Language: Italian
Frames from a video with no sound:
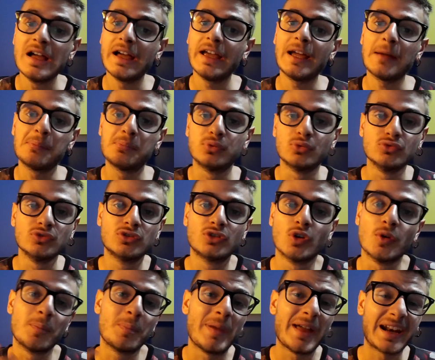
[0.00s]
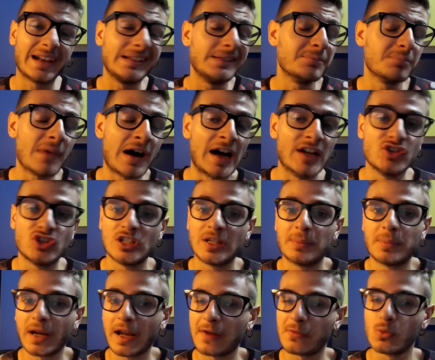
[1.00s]
e appunto per l'immagine,
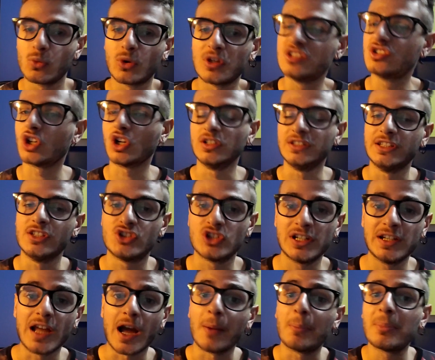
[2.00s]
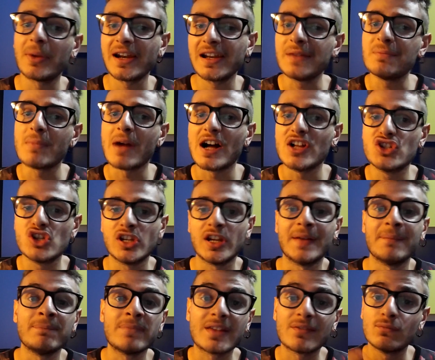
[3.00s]
perché comunque i soldi ce li ha Per l'immagine
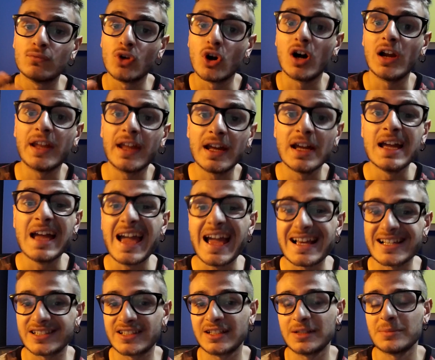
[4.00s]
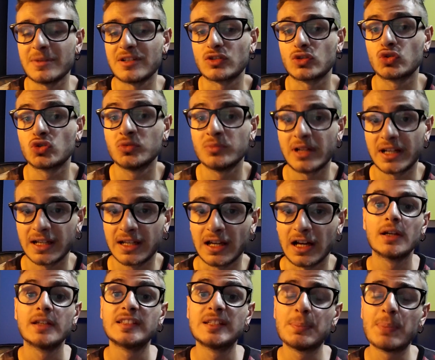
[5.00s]
vuole essere messo sul
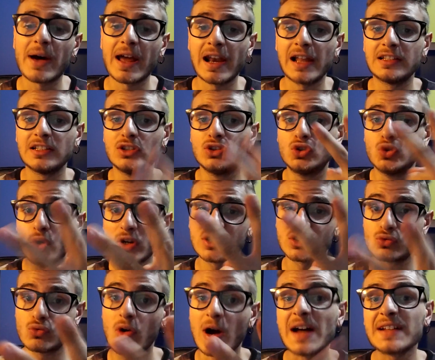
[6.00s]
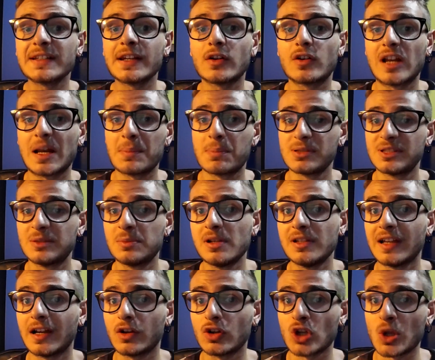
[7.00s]
mercato Si parla di due squadre con la possibilità
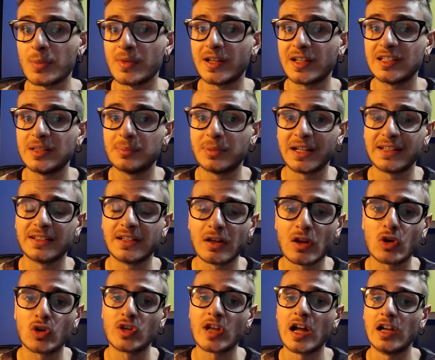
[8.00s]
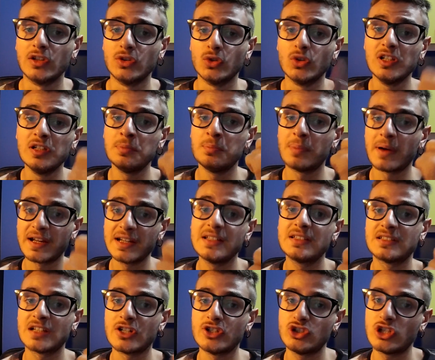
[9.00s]
economica di prendere Ronaldo Il Paris
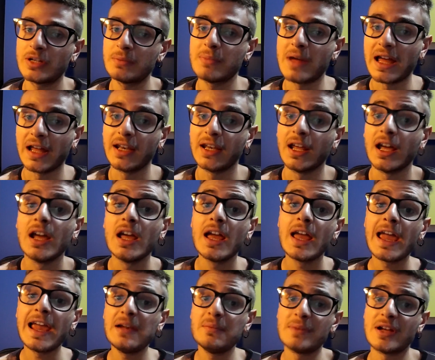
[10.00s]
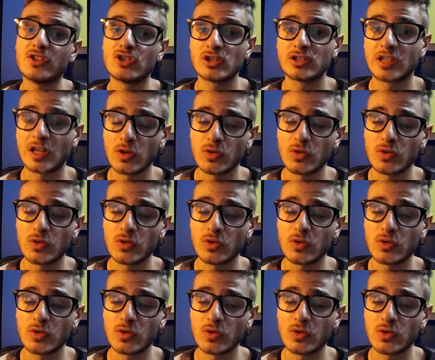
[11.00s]
Saint Germain e il Manchester